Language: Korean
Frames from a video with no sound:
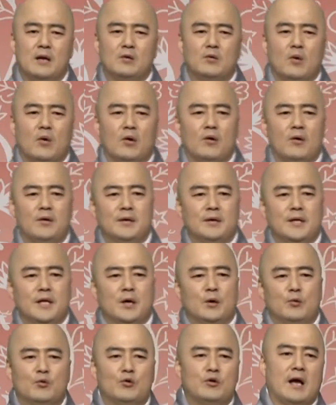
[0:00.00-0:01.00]
말고
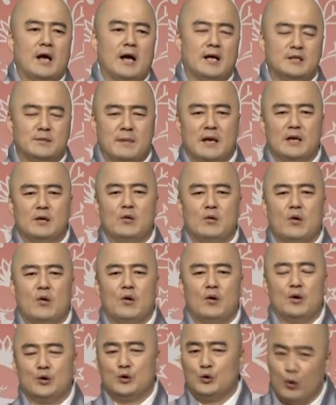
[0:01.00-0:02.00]
우려하지
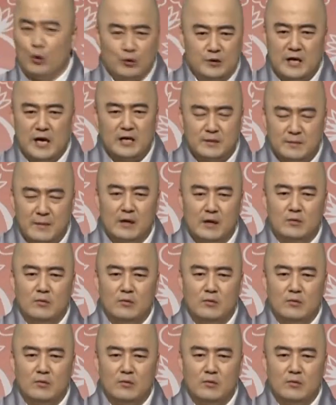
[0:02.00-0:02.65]
말고 초조하지